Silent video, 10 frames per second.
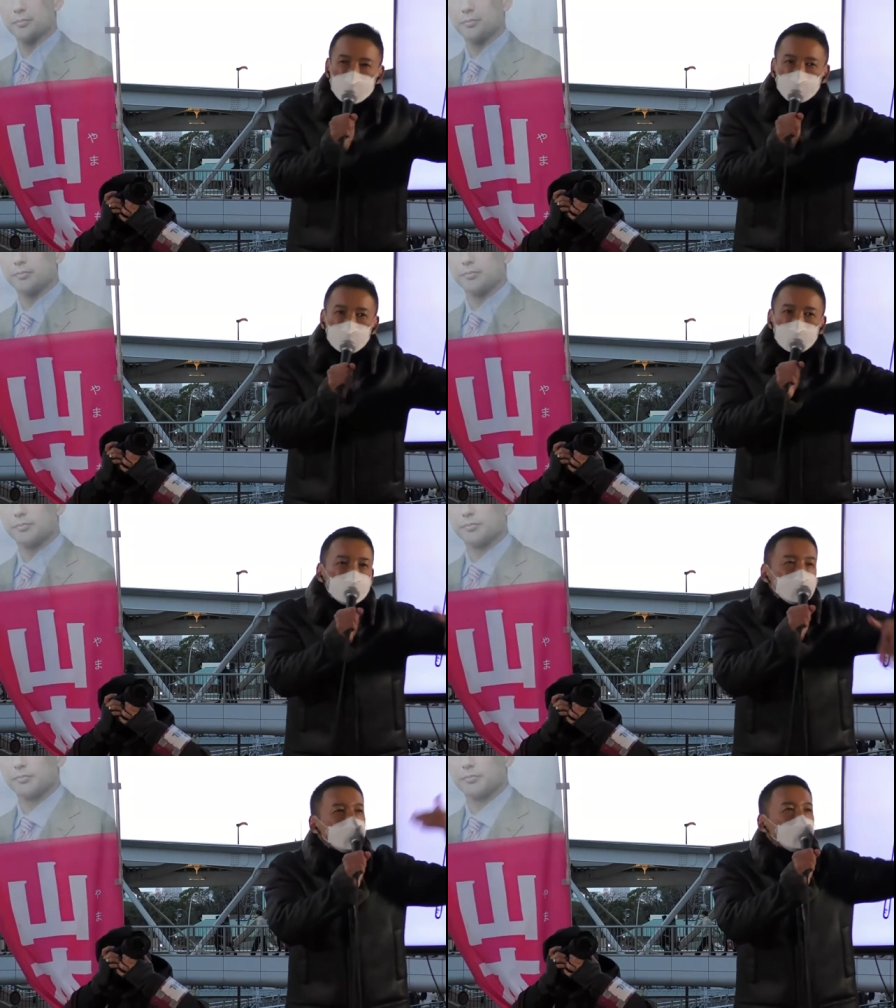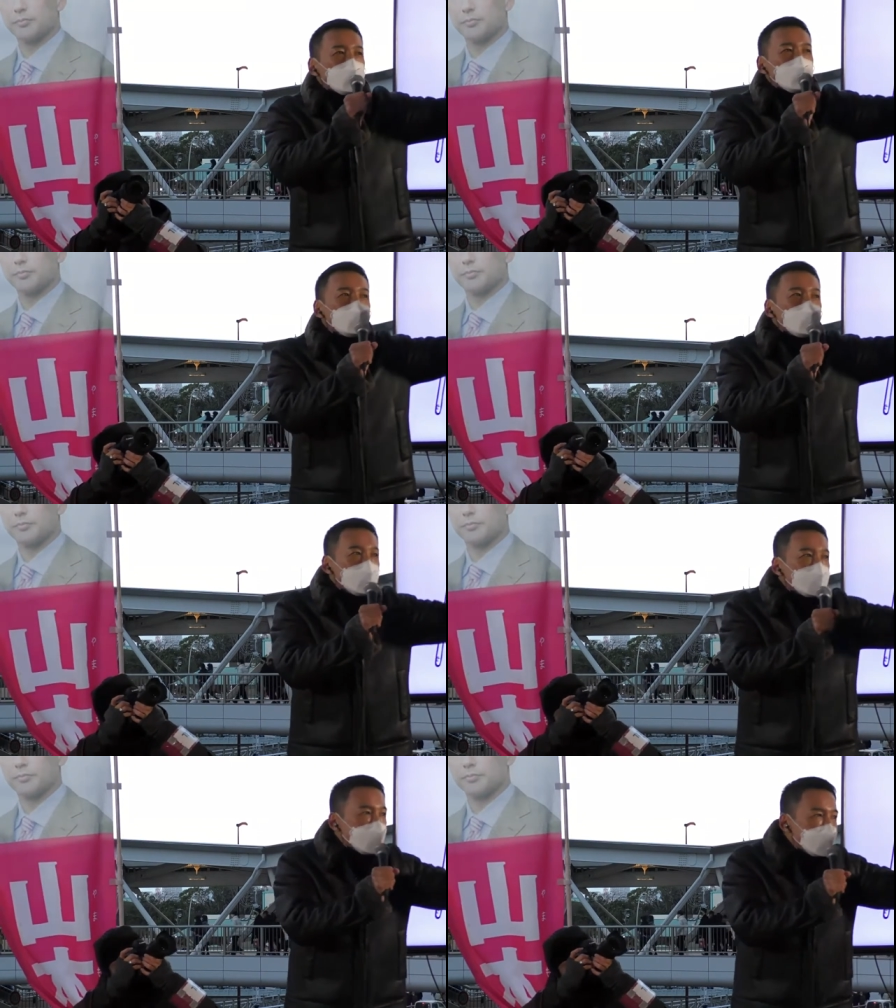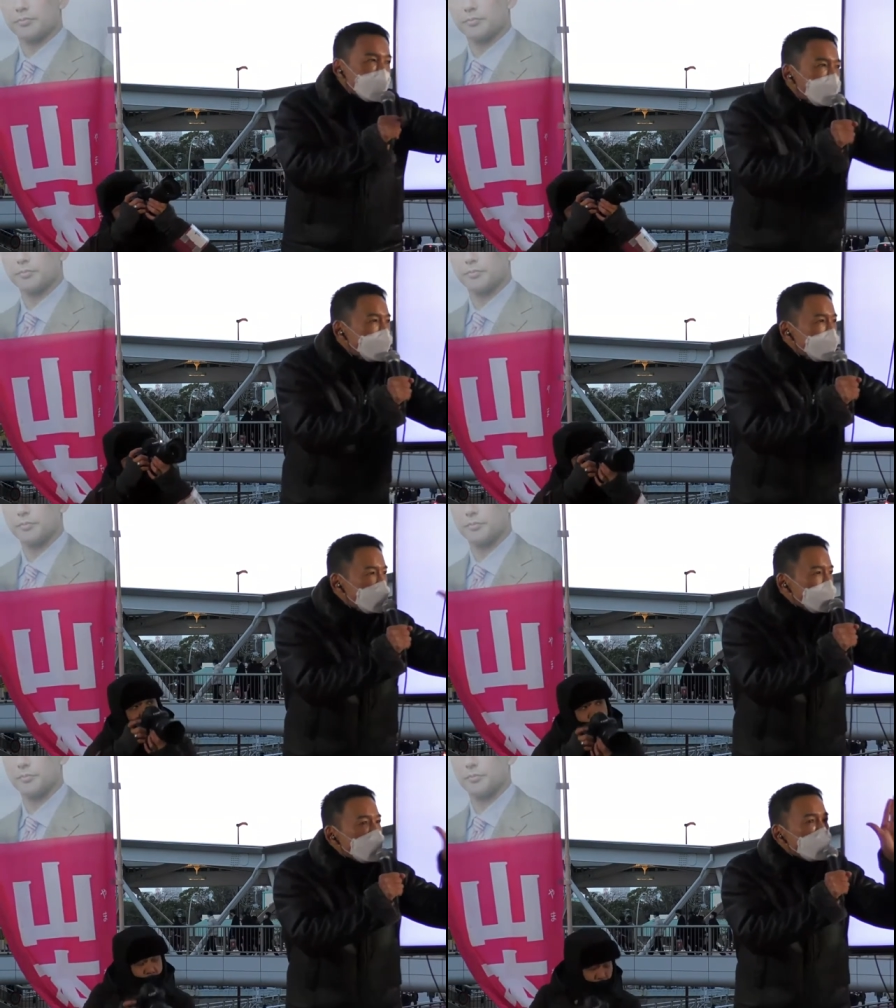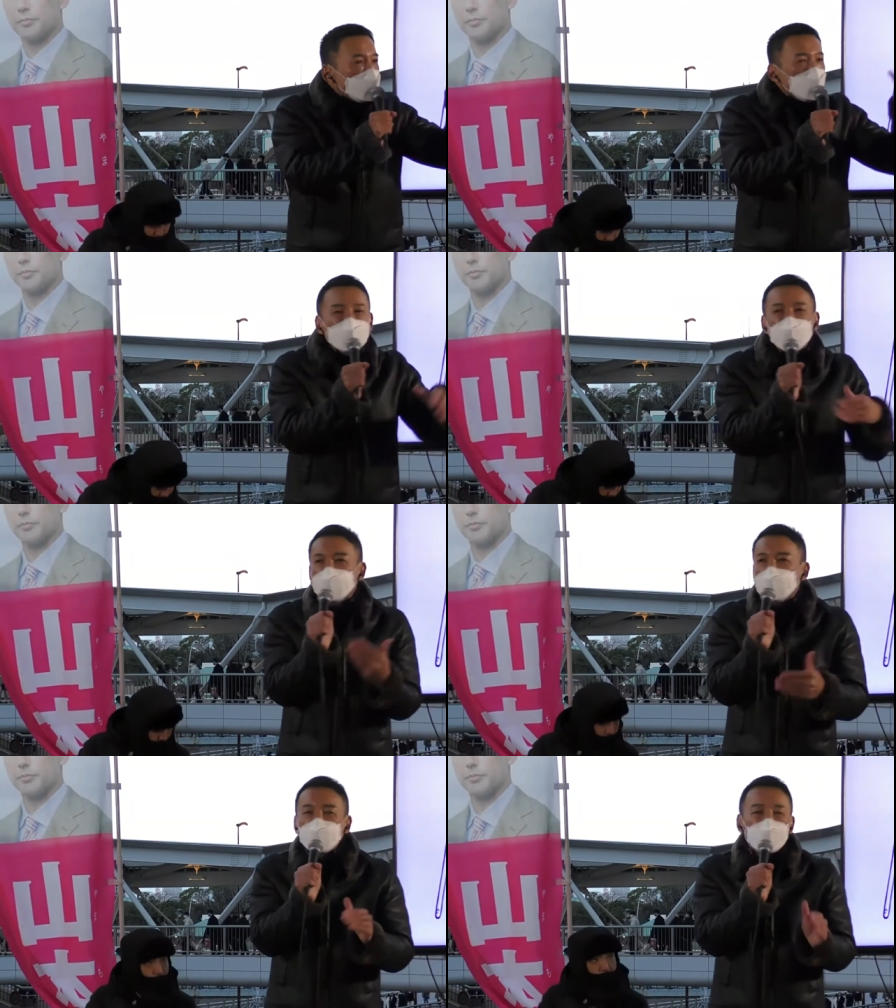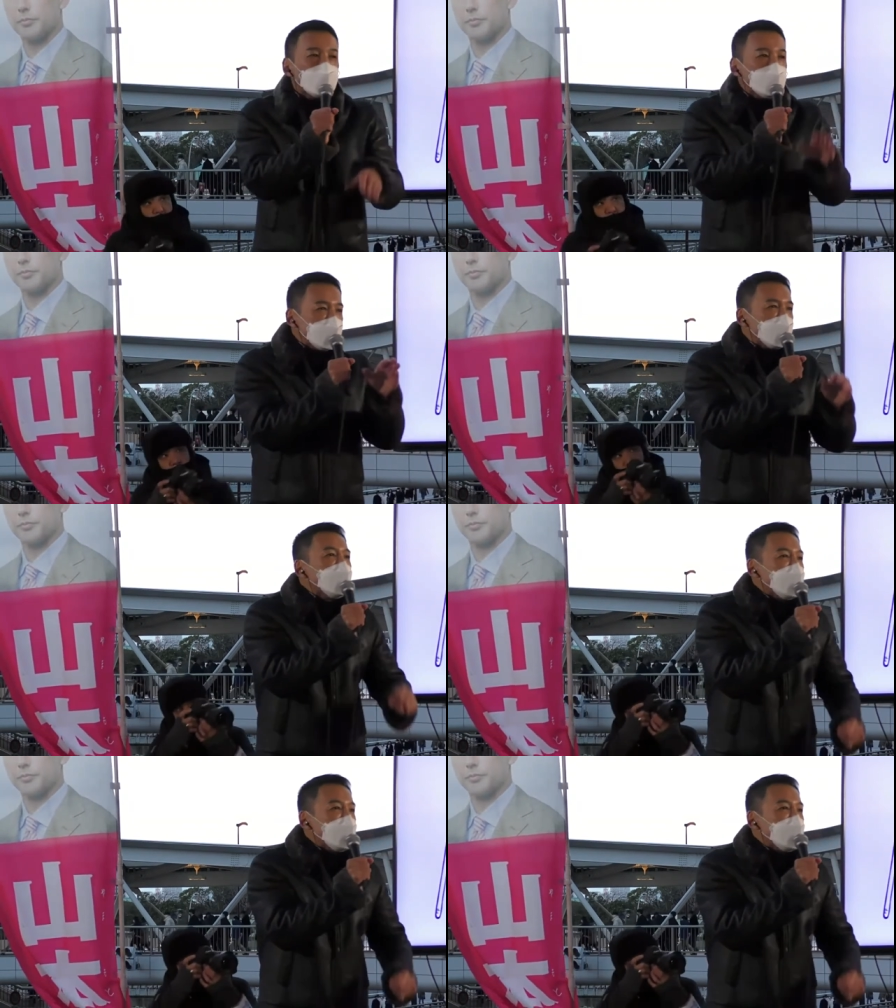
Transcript: 国家戦略、国がこれから運営されていく上で非常に問題